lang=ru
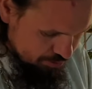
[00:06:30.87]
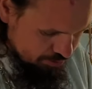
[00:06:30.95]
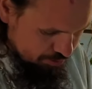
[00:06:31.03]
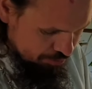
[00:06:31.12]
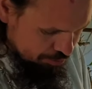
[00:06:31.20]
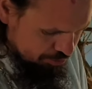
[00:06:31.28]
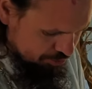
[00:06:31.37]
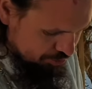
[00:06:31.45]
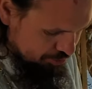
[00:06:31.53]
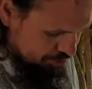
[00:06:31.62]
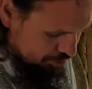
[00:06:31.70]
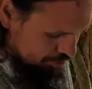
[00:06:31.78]
Давно, кстати,
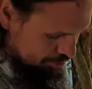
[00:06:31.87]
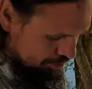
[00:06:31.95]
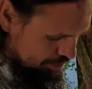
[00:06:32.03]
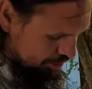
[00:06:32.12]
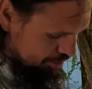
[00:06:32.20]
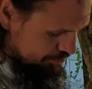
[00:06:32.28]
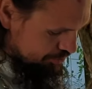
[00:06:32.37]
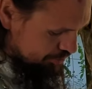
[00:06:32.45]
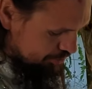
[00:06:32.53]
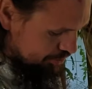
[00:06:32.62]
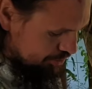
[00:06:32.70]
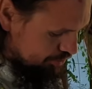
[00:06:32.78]
не делал
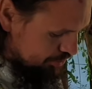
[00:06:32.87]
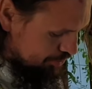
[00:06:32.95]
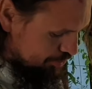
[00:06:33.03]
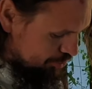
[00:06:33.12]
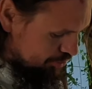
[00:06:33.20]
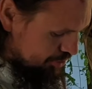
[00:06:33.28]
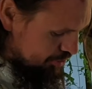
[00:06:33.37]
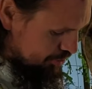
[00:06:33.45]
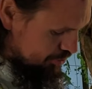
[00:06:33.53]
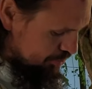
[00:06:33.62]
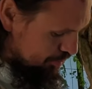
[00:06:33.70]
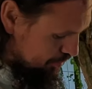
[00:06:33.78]
оливковый. Обычно я
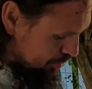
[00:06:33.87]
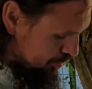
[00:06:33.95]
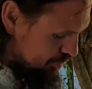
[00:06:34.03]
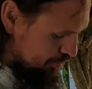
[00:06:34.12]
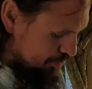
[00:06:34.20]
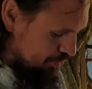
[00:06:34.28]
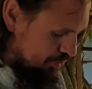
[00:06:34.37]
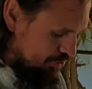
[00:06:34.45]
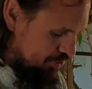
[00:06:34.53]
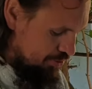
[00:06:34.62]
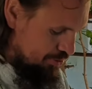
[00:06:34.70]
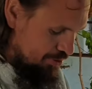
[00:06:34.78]
делаю просто
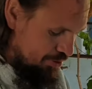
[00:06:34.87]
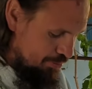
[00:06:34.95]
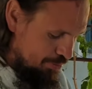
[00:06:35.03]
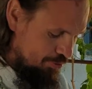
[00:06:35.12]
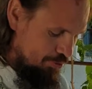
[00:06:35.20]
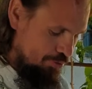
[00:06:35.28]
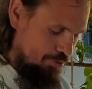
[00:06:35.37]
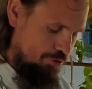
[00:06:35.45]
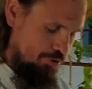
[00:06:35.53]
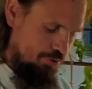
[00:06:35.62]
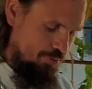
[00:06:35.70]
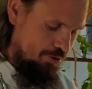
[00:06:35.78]
из
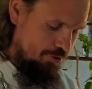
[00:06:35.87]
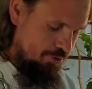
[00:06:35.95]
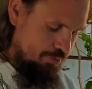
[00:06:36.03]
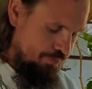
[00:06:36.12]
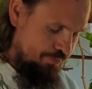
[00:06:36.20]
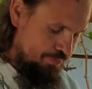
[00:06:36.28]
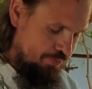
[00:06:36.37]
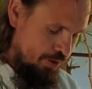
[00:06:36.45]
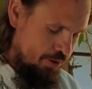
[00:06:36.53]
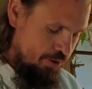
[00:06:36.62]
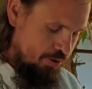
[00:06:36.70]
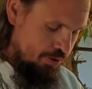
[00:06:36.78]
подсолнечного масла.
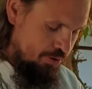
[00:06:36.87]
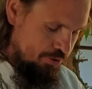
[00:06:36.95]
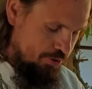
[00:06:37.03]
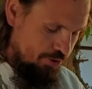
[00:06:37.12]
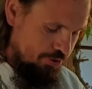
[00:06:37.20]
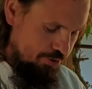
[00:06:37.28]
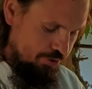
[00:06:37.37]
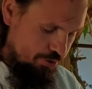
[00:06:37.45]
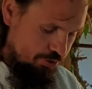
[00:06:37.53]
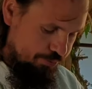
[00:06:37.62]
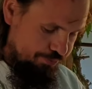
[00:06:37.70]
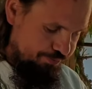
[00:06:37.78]
Интересно
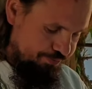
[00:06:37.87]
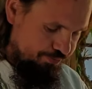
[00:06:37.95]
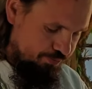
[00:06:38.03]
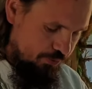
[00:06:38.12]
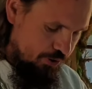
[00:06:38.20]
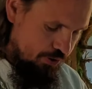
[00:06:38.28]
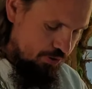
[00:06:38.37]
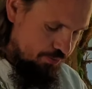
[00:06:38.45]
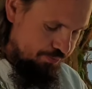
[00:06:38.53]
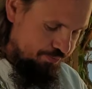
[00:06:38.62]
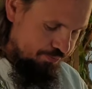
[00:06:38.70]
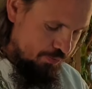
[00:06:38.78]
даже. Так,
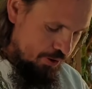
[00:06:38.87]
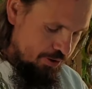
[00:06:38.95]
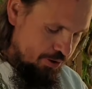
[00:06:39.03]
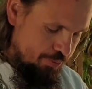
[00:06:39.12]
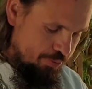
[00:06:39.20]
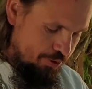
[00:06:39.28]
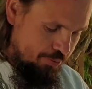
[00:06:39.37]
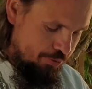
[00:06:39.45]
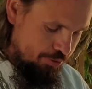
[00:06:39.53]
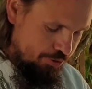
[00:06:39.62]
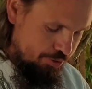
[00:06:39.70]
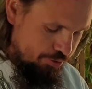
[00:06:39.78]
не
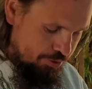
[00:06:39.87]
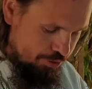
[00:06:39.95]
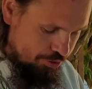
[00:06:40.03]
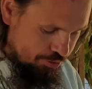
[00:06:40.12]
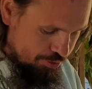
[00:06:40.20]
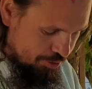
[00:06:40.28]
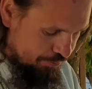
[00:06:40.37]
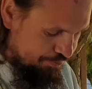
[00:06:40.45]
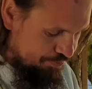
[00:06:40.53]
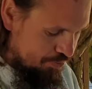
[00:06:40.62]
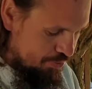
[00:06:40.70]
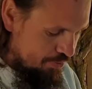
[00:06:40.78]
переборщил ли я чего-то?
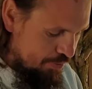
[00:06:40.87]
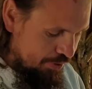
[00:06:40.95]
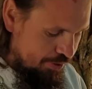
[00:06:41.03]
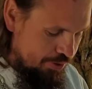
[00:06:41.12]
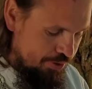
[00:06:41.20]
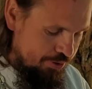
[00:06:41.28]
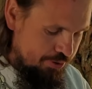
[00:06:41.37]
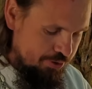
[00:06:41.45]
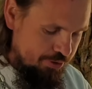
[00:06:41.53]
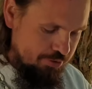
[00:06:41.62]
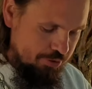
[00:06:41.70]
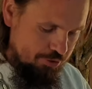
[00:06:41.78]
Или не
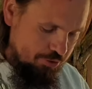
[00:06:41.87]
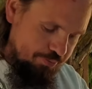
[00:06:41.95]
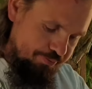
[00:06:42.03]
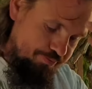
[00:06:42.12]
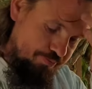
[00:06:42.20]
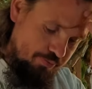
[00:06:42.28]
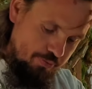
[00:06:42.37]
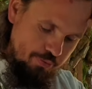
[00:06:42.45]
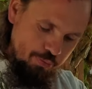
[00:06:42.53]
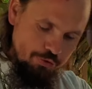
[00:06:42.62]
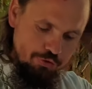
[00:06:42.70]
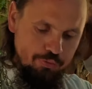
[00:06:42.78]
доложил,
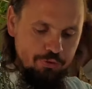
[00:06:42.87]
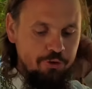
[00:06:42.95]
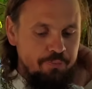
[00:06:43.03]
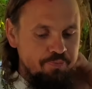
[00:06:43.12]
может быть.